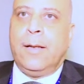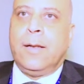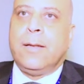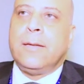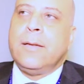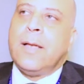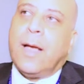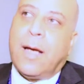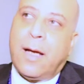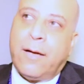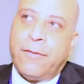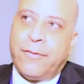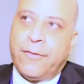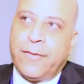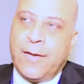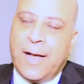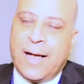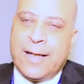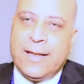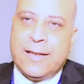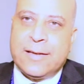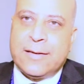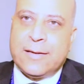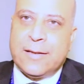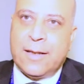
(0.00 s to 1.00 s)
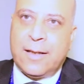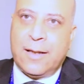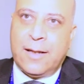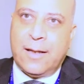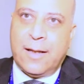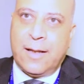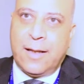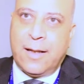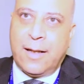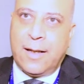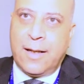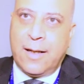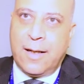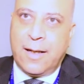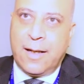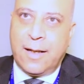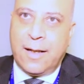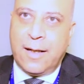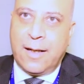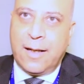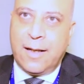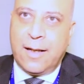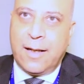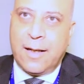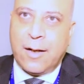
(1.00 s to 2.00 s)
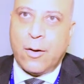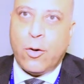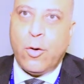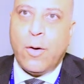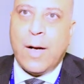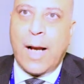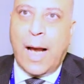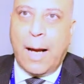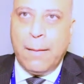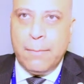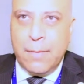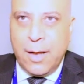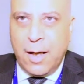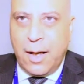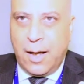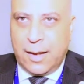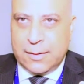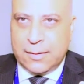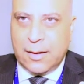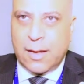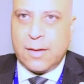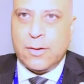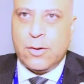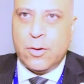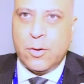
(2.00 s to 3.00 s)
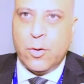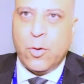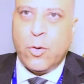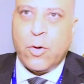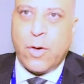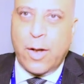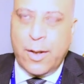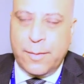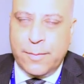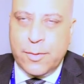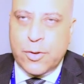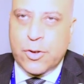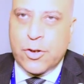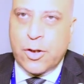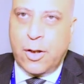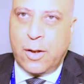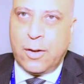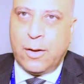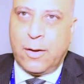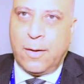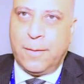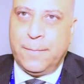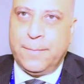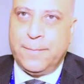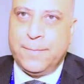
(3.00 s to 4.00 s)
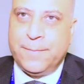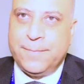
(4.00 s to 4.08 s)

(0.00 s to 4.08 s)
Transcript: ده في لجنه القوى العامله اعتقد انه قريب ان شاء الله.